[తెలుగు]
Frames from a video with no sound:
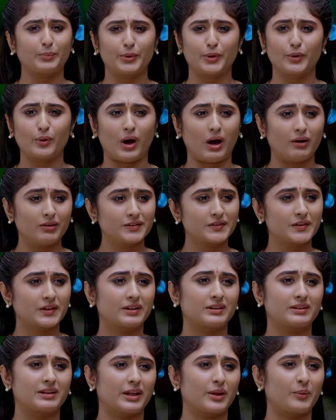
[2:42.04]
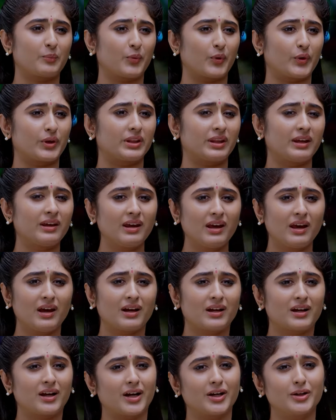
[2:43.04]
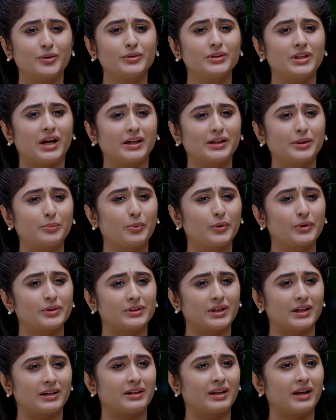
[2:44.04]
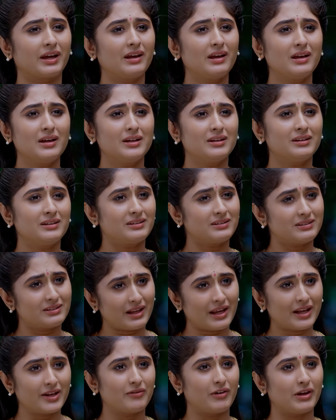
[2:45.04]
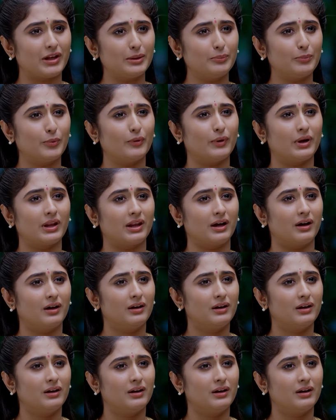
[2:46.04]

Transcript: ఇప్పుడు అవసరం తీరిపోయింది గడువు దాటిపోయింది అంటే నేను వెళ్ళిపోవాలా